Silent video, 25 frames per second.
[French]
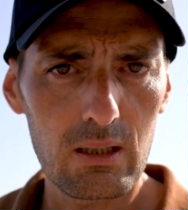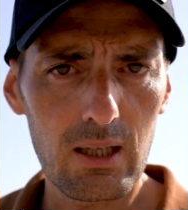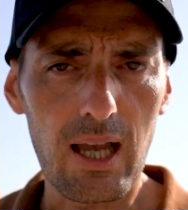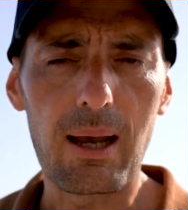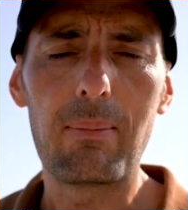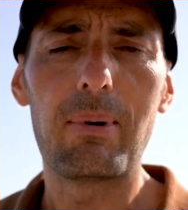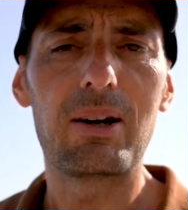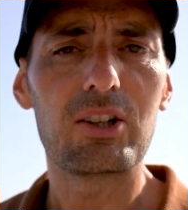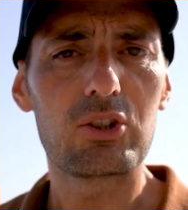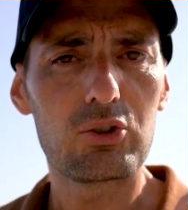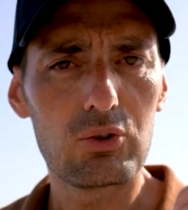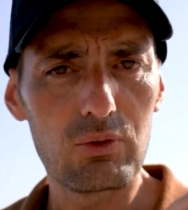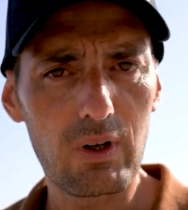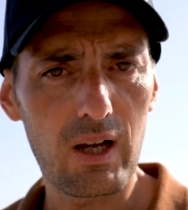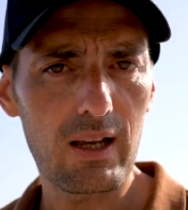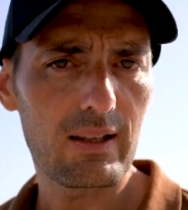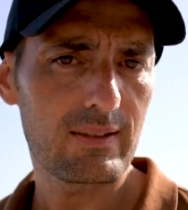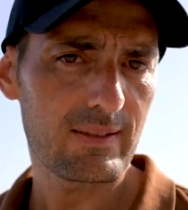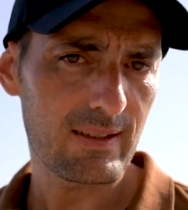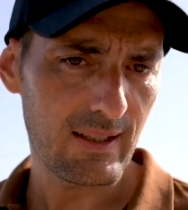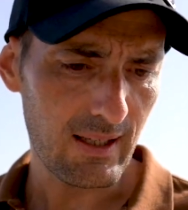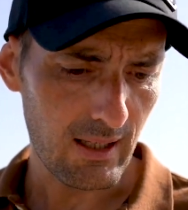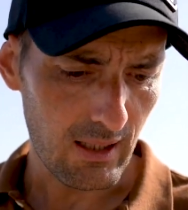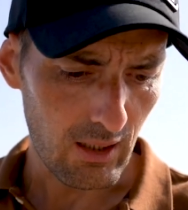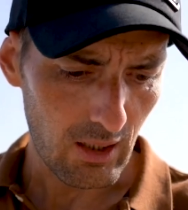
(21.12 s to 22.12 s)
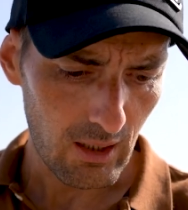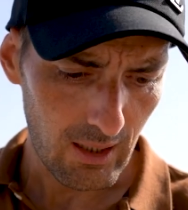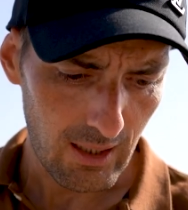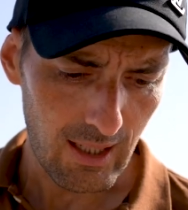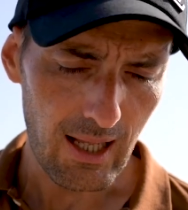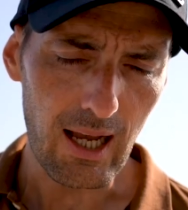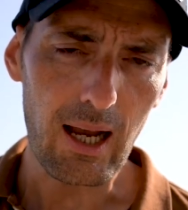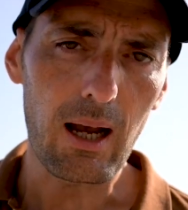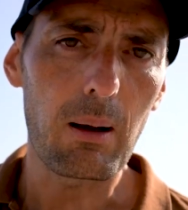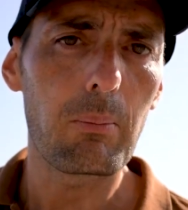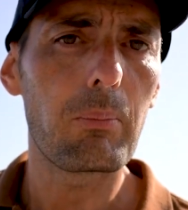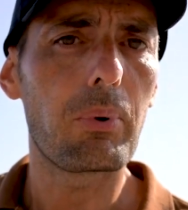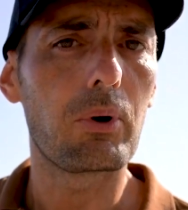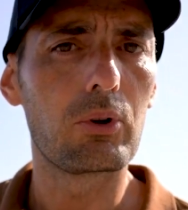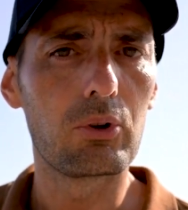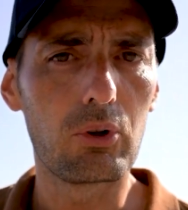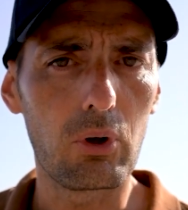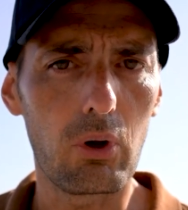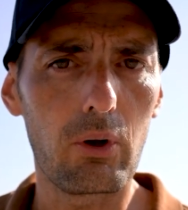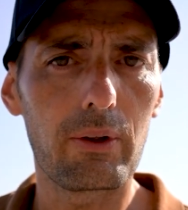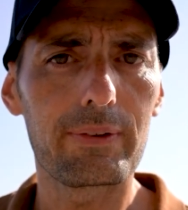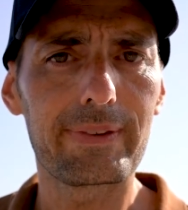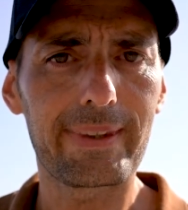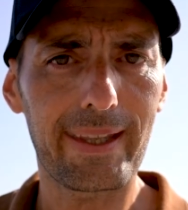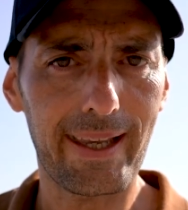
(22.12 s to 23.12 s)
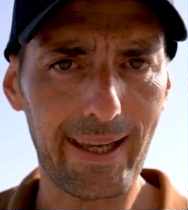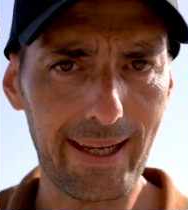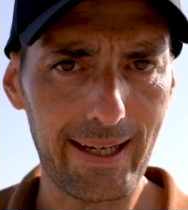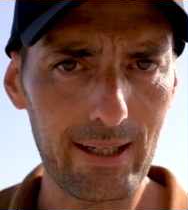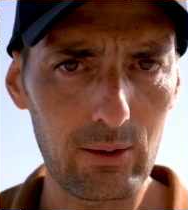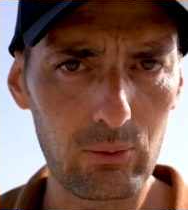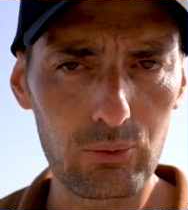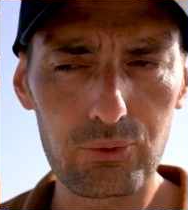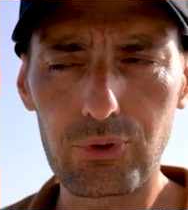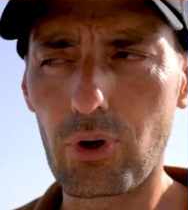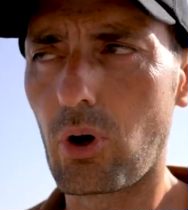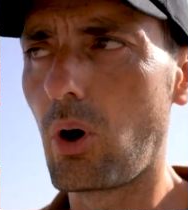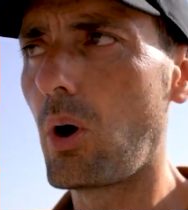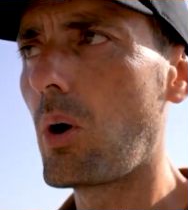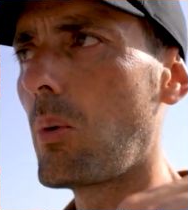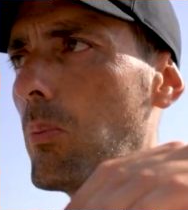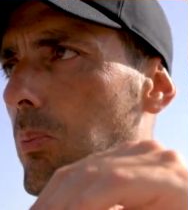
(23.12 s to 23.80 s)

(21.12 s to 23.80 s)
eh ben, tu vas rester là pendant très longtemps.